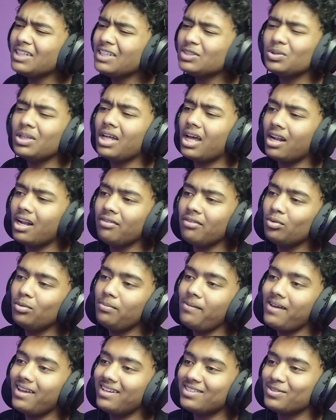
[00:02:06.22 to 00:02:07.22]
मार चुका है ना
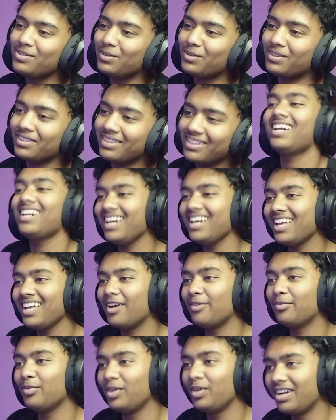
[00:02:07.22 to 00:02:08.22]
फूल में तो करना
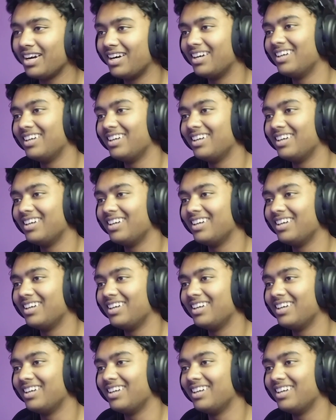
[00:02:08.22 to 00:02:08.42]
क्या फूल